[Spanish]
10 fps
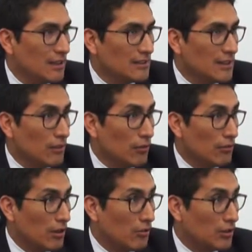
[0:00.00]
se
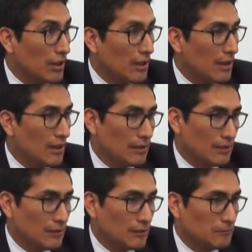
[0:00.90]
logra una condena,
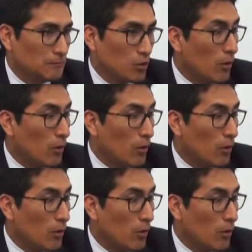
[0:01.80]
eh,